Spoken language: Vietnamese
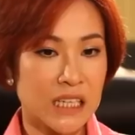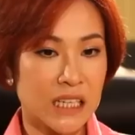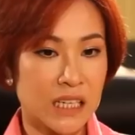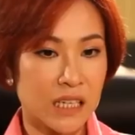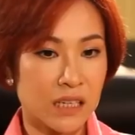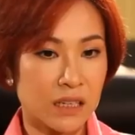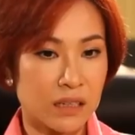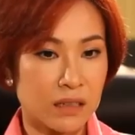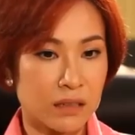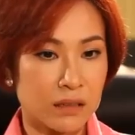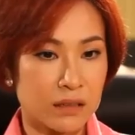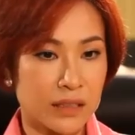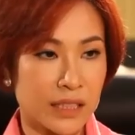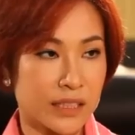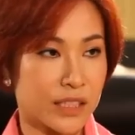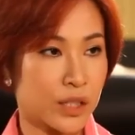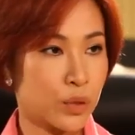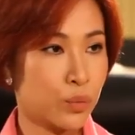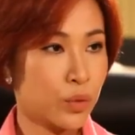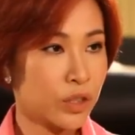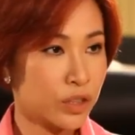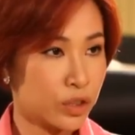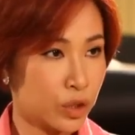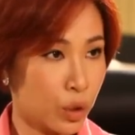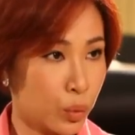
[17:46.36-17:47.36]
uh, nhạc
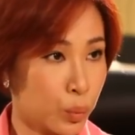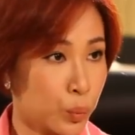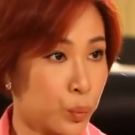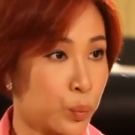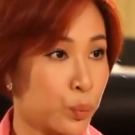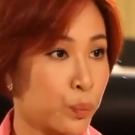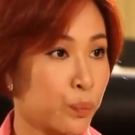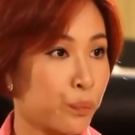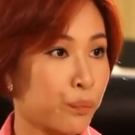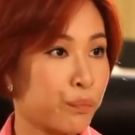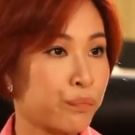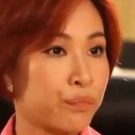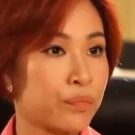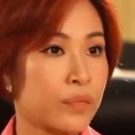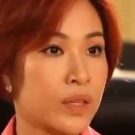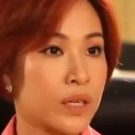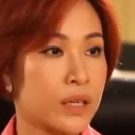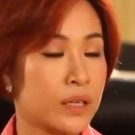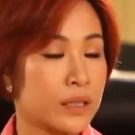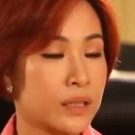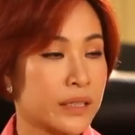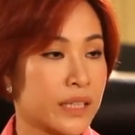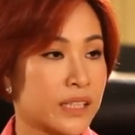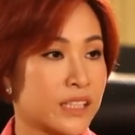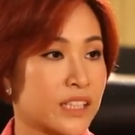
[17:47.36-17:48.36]
sĩ quốc trung
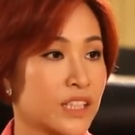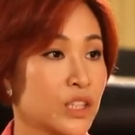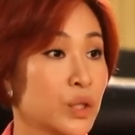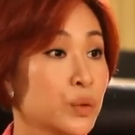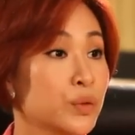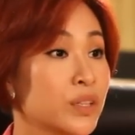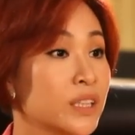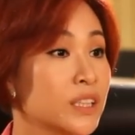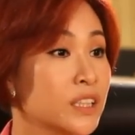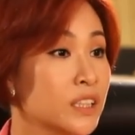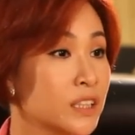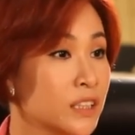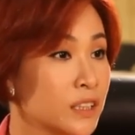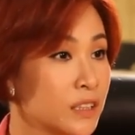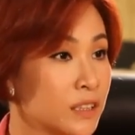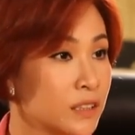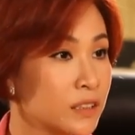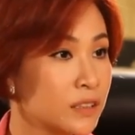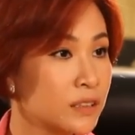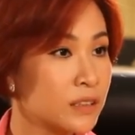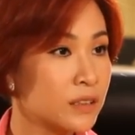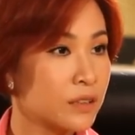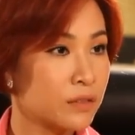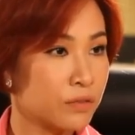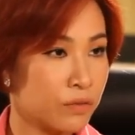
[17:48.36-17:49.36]
nhạc sĩ lưu thiên
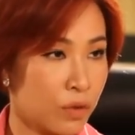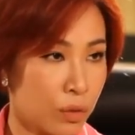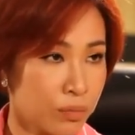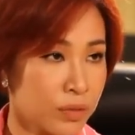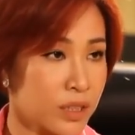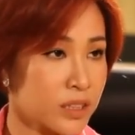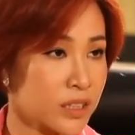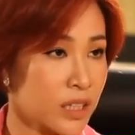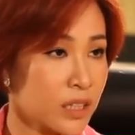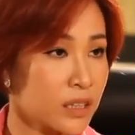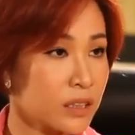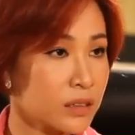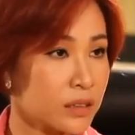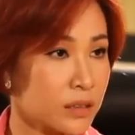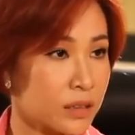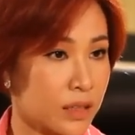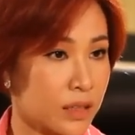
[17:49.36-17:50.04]
hương ừ. vốn là rất